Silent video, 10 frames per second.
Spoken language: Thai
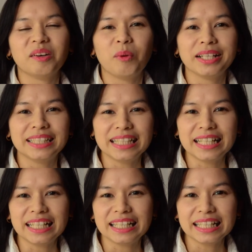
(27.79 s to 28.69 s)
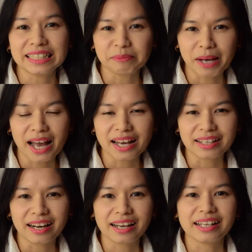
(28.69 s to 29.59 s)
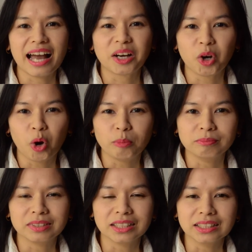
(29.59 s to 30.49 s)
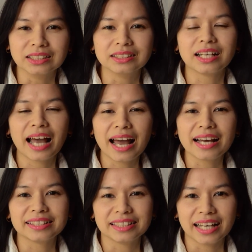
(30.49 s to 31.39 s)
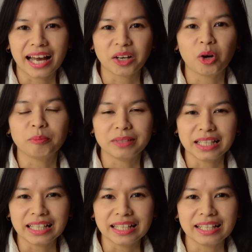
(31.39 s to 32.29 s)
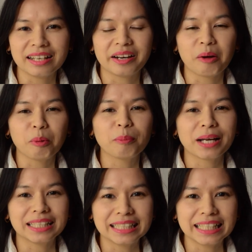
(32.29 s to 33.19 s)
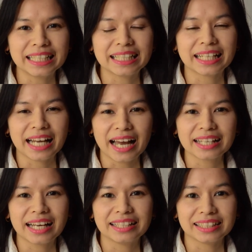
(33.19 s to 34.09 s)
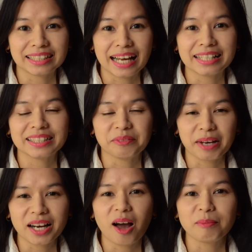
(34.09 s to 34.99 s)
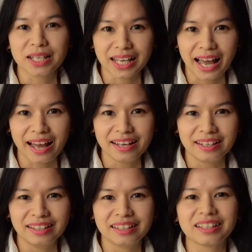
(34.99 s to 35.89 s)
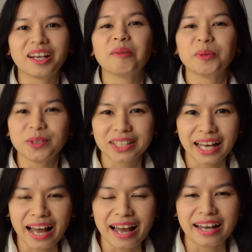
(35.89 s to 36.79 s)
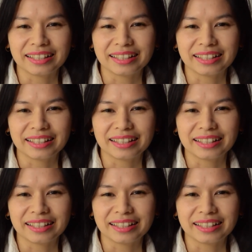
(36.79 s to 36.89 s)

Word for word: วันที่ 25 กรกฎาคม ถึง 5 สิงหาคมนี้ เราพบกันที่คณะการจัดการสิ่งแวดล้อมนะคะ ขอบคุณค่ะ